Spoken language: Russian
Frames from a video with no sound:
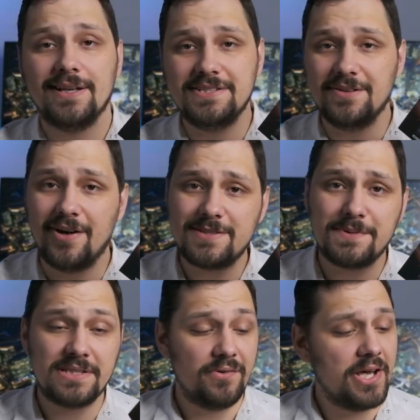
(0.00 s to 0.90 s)
Девайс
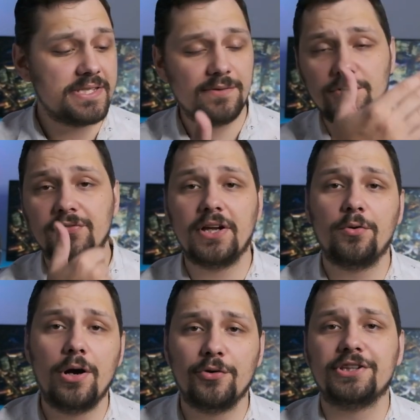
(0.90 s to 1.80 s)
поставляется вот в
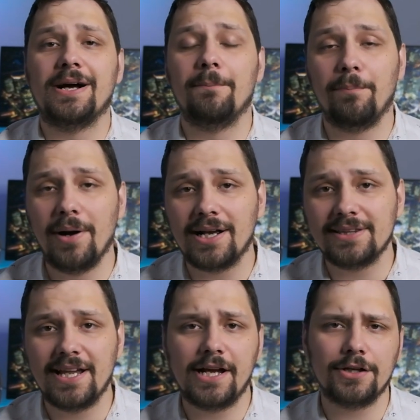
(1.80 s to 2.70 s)
такой вот
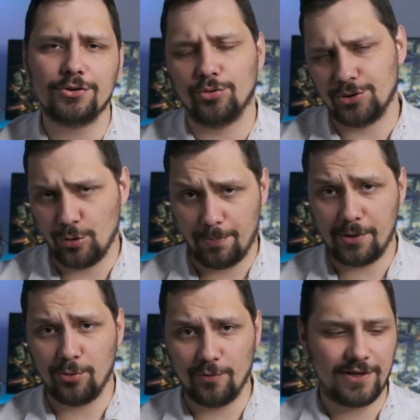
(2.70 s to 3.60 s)
компактной картонной
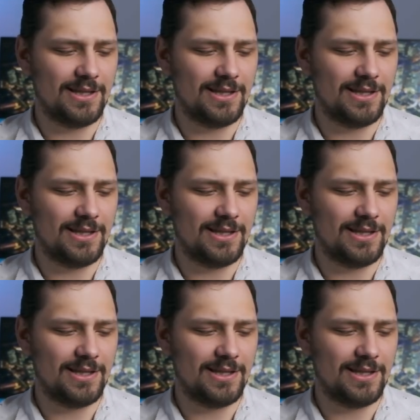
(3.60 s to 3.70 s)
упаковке.